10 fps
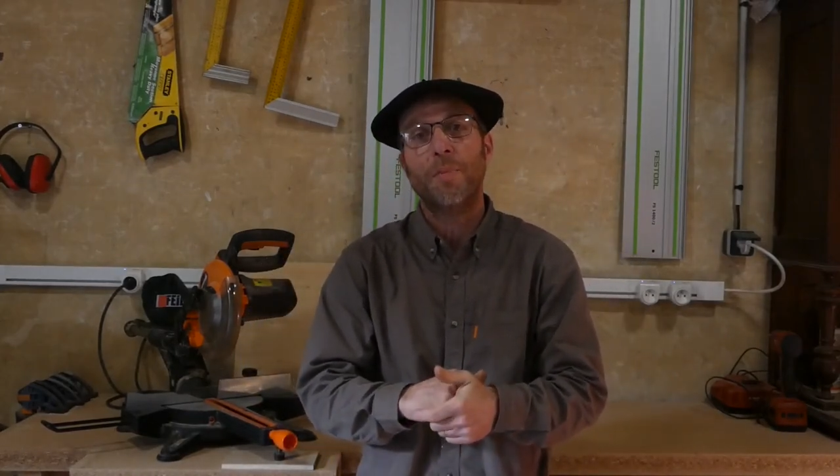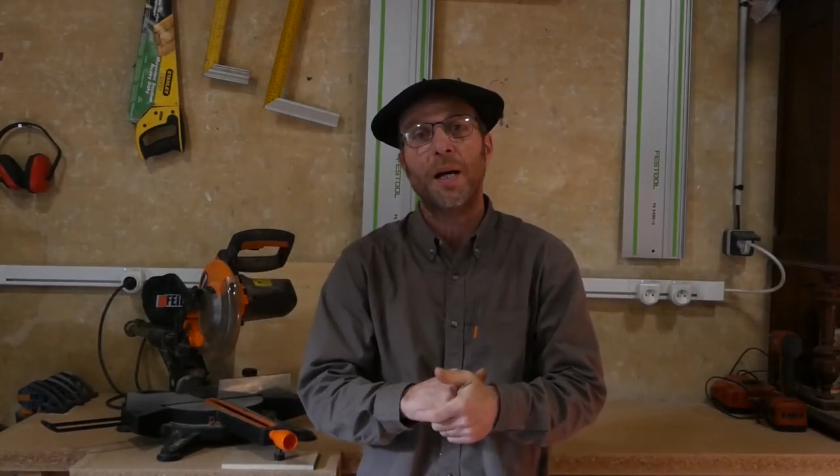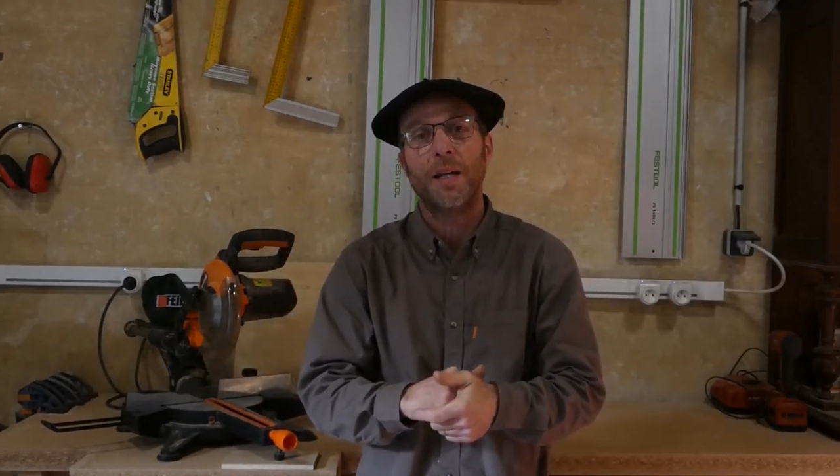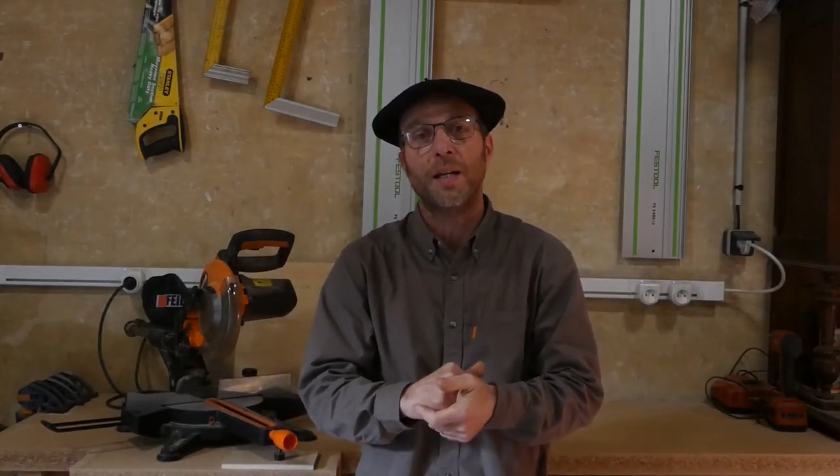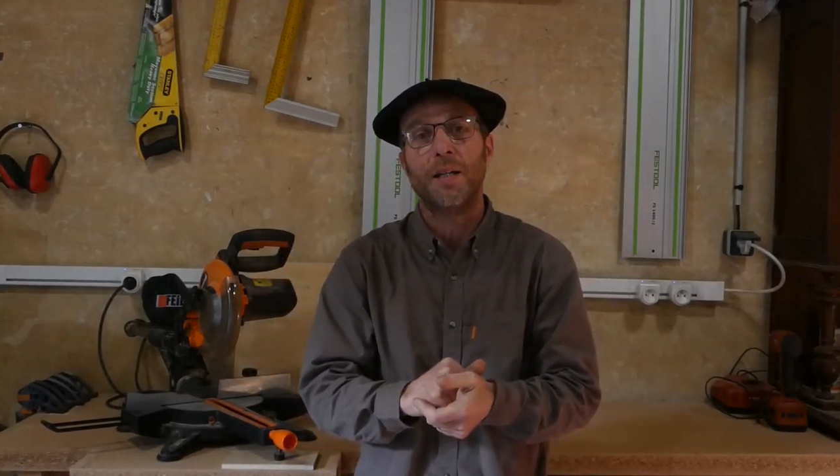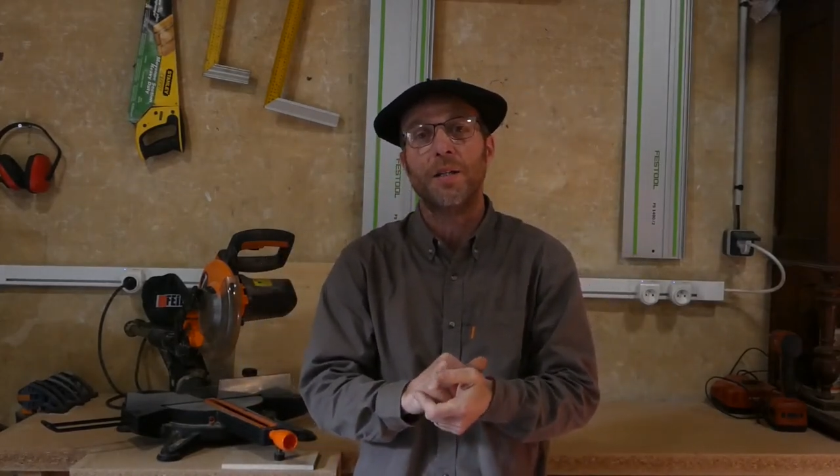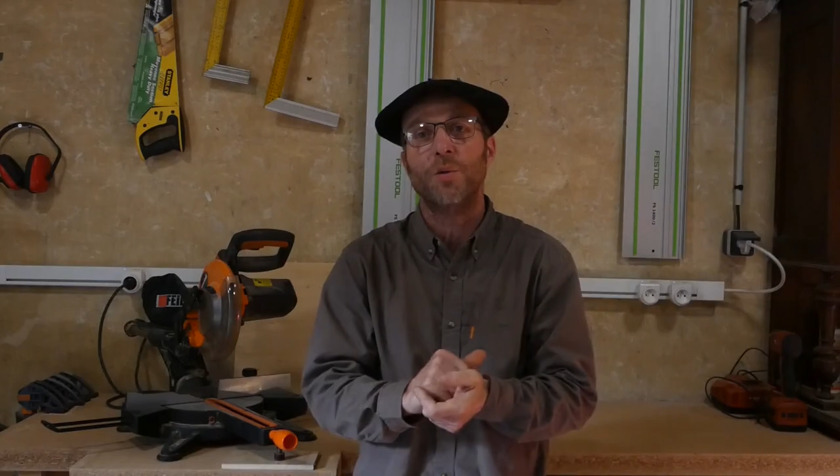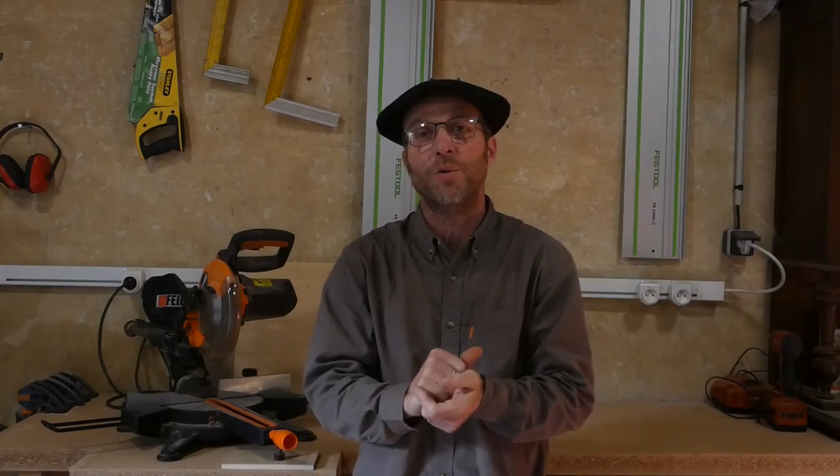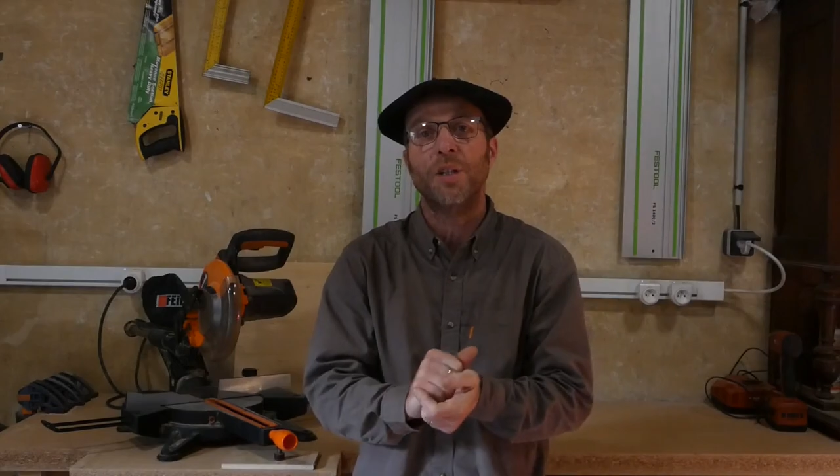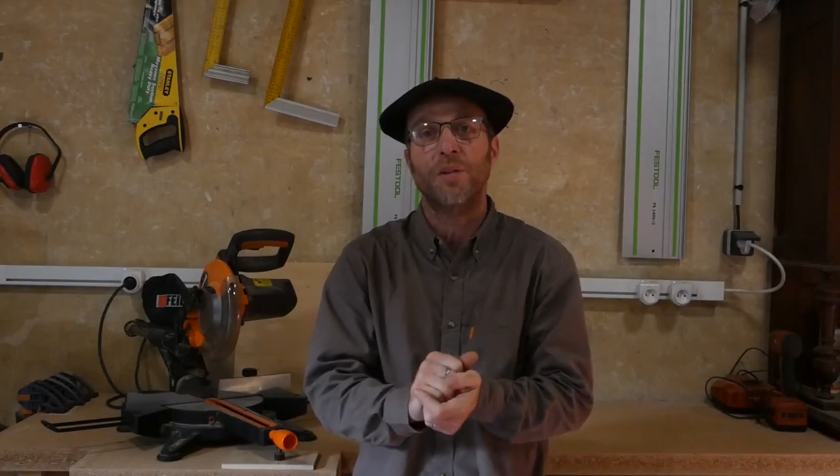par les
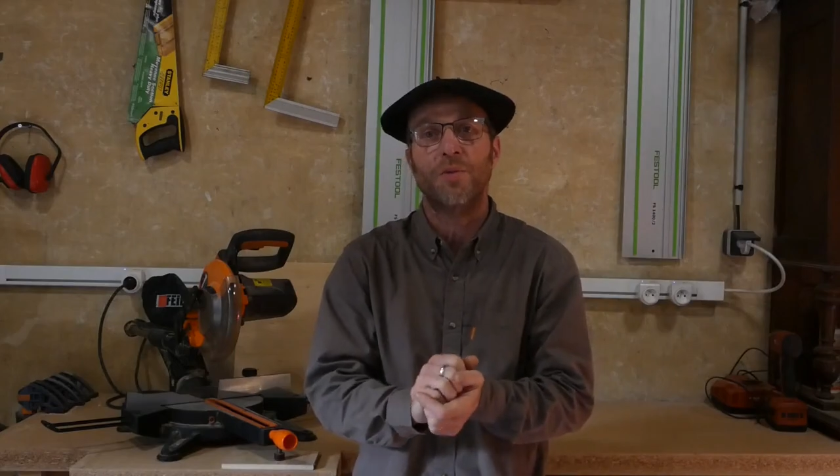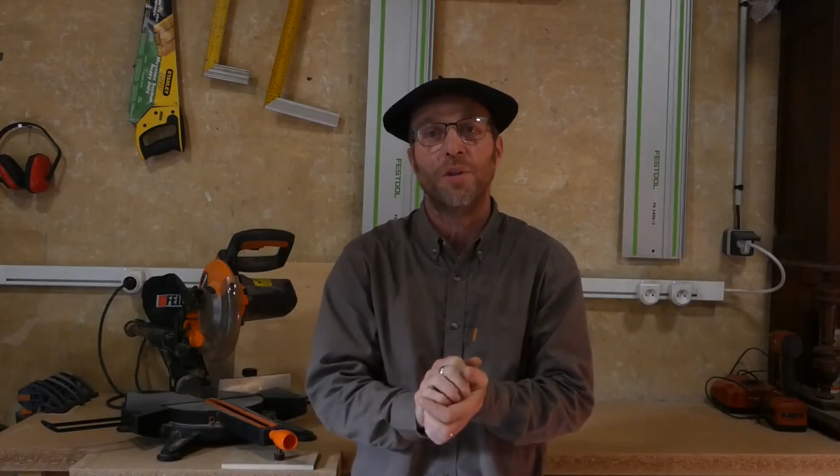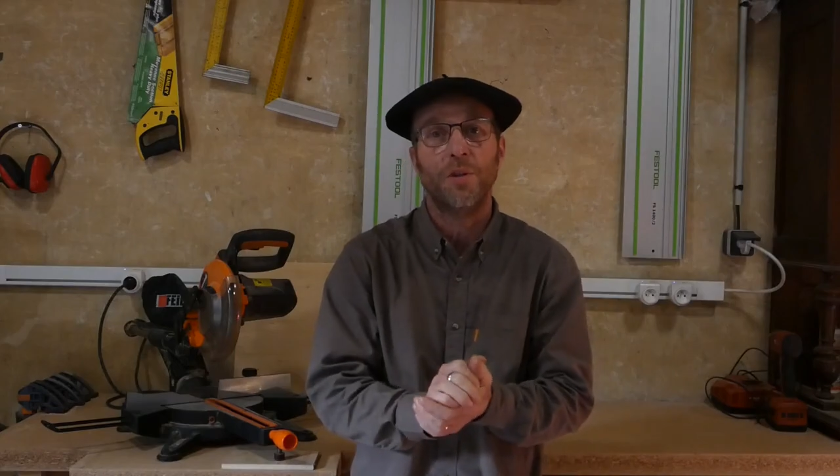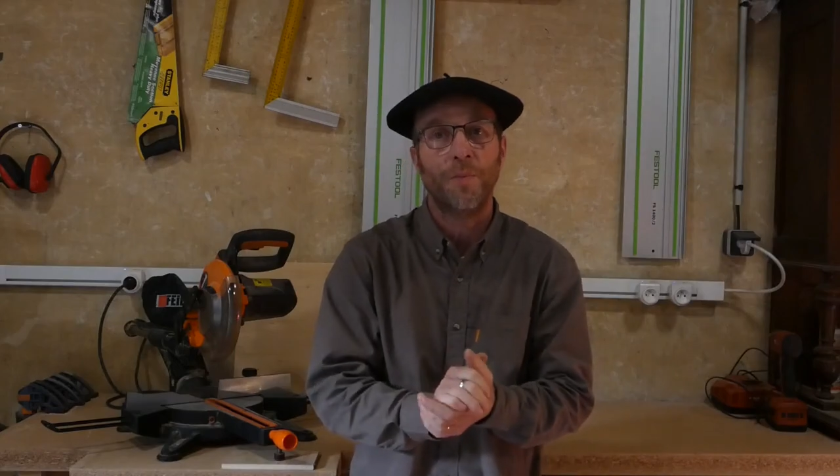clients au téléphone.